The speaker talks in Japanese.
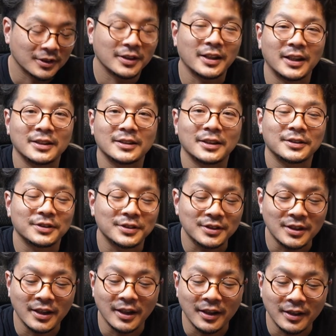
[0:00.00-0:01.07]
観察
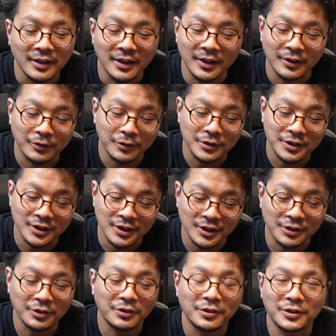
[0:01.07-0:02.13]
してあのこっち
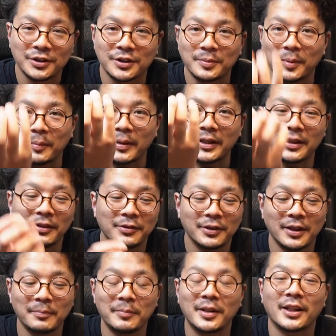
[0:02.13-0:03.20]
ちょっとすぼまってる
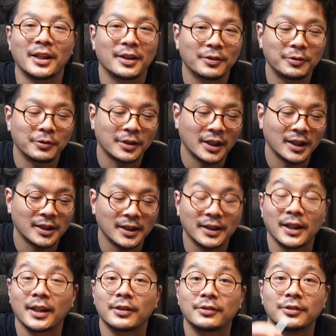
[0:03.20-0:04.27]
なみたいな方から
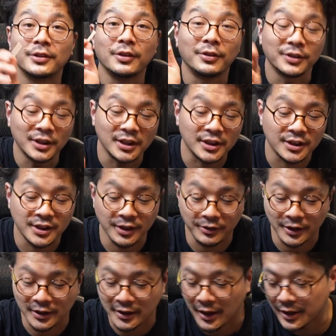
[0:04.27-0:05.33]
叩くようにして
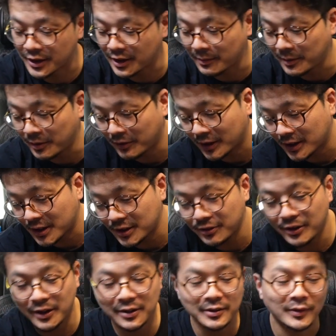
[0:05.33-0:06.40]
くださいちなみに私
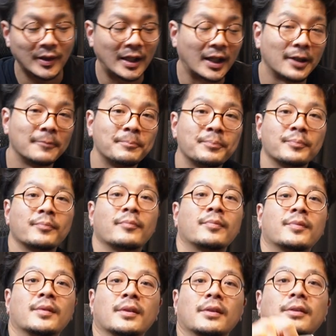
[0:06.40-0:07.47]
のやつは
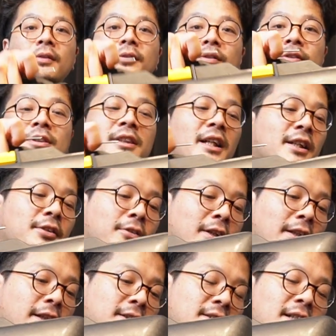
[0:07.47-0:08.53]
このサイド
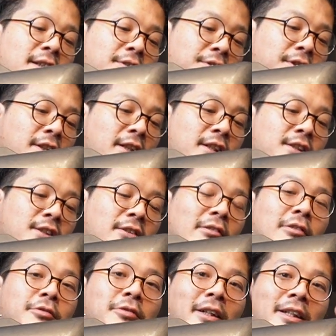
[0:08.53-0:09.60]
はねサイドに関しては
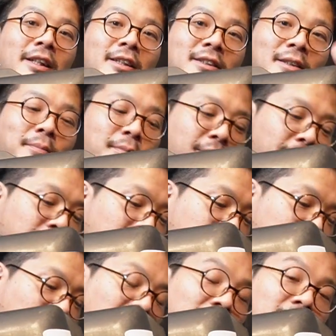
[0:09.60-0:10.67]
上から全部
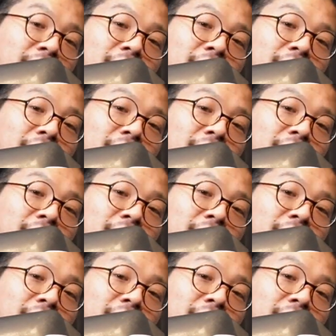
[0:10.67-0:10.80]
叩